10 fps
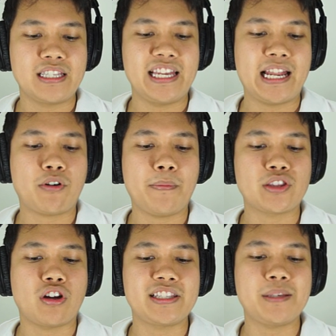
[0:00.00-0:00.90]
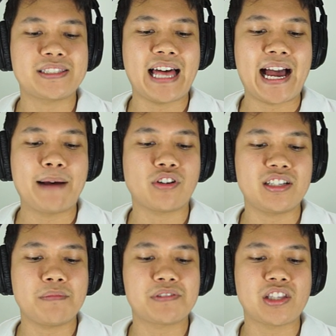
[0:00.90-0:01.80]
นี่นะครับก็ไปตอนที่13ตอ
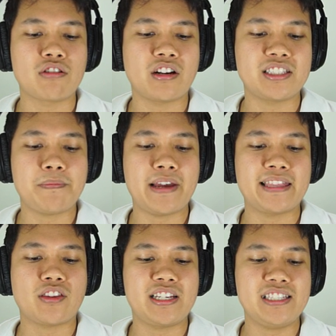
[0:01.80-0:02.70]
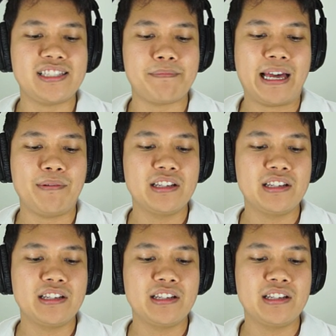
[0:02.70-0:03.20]
นที่12ตอนที่11ตอนที่10ครั